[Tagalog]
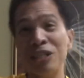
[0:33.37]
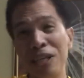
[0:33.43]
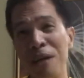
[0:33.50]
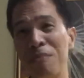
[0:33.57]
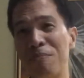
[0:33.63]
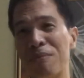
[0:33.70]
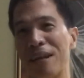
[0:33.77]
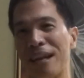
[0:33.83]

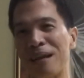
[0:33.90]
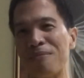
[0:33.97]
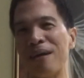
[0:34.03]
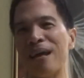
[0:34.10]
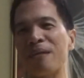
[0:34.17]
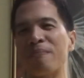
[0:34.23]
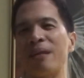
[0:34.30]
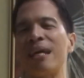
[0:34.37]
Siyempre
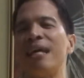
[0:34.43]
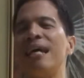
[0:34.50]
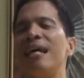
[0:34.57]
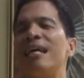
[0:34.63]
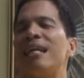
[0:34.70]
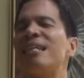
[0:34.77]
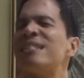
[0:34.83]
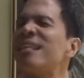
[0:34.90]
naman,
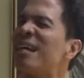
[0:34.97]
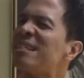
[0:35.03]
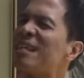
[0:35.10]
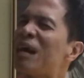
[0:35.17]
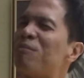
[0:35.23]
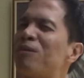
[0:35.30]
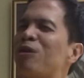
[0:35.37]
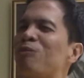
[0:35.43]
yan ang
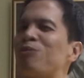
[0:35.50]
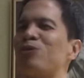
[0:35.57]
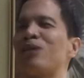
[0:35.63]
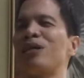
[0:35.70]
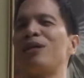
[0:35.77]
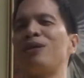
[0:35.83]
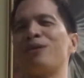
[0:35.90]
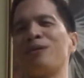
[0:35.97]
sinasabi ko po
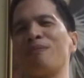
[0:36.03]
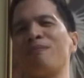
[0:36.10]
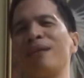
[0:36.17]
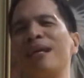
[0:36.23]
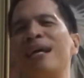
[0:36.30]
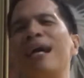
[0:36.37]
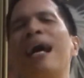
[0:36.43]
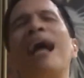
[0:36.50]
sa inyo.
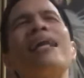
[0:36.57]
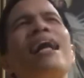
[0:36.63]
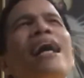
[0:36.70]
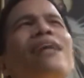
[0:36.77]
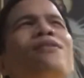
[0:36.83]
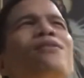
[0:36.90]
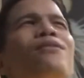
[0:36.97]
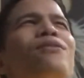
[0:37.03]
Ang
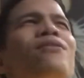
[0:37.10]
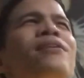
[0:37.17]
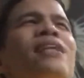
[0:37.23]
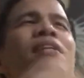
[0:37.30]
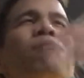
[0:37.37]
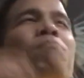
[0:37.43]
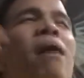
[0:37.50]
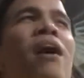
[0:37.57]

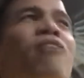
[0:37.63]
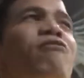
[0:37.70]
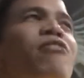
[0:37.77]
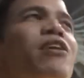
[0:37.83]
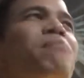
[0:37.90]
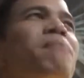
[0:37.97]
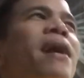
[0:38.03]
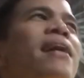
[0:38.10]
nakalulungkot at the back of
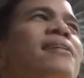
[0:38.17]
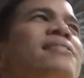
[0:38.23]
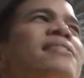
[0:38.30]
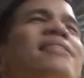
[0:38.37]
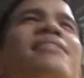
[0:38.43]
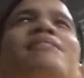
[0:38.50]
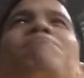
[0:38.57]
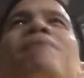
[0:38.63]
our minds,
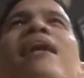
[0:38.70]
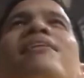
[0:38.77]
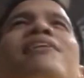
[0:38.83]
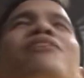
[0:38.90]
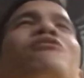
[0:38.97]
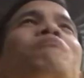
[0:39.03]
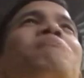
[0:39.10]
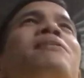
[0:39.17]
sinisip
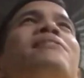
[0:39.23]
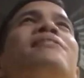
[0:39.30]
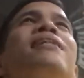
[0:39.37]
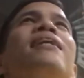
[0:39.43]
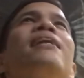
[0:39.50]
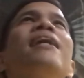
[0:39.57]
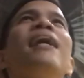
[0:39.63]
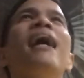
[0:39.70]
natin kung
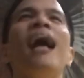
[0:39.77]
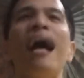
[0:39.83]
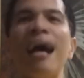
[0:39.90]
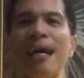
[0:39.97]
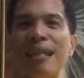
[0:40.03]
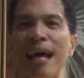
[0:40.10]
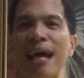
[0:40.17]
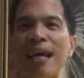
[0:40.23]
minsan, ang
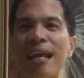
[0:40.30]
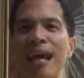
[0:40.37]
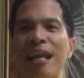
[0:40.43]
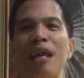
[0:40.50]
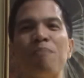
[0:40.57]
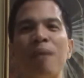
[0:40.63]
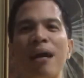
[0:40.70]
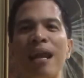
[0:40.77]
kadakilan
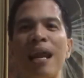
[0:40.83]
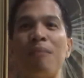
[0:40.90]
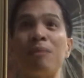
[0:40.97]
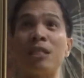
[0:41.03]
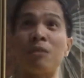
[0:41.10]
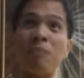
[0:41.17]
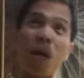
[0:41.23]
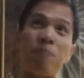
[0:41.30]
ay para lamang
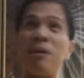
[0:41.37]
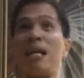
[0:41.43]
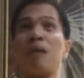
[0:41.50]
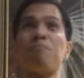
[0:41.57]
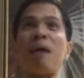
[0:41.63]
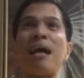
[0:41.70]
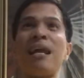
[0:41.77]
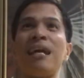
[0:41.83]
sa mga
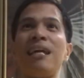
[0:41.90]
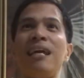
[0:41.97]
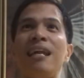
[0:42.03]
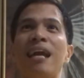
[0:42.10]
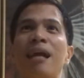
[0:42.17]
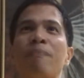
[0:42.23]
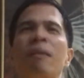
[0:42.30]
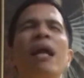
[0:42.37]
pinagpalang
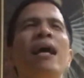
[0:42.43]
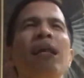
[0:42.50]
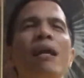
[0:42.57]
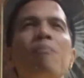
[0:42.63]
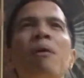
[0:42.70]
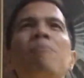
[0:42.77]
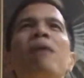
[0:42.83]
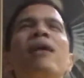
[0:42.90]
ilan. Na
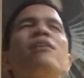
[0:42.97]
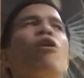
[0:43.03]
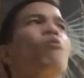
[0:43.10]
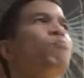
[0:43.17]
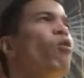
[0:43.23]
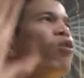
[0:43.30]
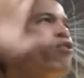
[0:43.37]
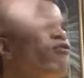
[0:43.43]
may mga taong
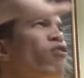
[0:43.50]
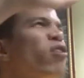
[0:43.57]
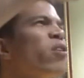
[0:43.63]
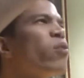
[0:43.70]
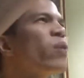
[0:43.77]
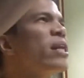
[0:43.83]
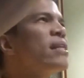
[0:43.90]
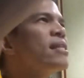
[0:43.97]
born for
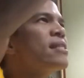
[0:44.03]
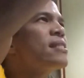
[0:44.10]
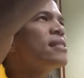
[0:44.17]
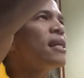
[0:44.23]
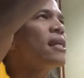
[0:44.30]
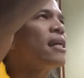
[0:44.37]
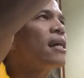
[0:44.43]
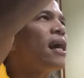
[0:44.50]
greatness
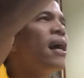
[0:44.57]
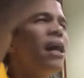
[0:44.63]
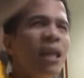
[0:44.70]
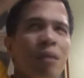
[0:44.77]
talaga.